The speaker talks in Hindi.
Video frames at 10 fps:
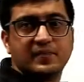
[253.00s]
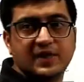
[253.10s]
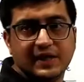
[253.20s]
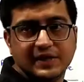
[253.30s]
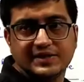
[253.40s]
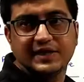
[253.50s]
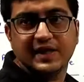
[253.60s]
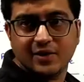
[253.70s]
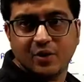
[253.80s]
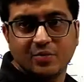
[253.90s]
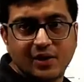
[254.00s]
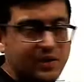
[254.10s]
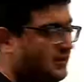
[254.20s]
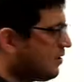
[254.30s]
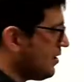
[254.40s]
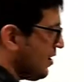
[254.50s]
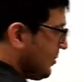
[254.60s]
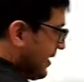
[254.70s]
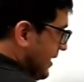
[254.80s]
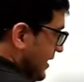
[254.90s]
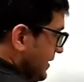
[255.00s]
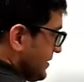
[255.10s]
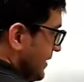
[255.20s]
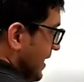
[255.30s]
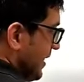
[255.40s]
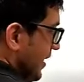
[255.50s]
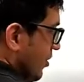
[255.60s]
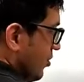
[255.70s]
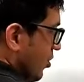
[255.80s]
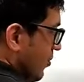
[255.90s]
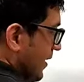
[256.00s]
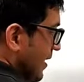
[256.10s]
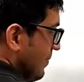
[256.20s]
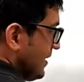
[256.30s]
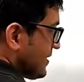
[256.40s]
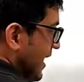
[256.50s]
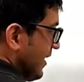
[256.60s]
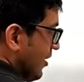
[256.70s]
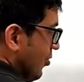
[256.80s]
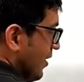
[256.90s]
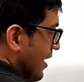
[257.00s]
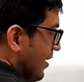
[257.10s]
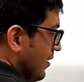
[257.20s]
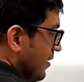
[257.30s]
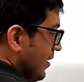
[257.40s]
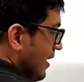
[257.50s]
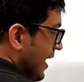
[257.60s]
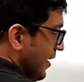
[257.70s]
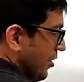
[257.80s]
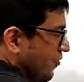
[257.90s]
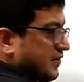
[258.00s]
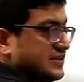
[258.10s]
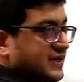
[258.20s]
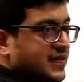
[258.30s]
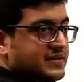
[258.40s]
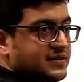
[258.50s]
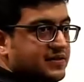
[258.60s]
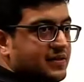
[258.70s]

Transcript: टेंजेंट एंड नॉर्मल हम कहेंगे इंसिडेंट रे और नॉर्मल के बीच का एंगल हो गया एंगल ऑफ इंसिडेंस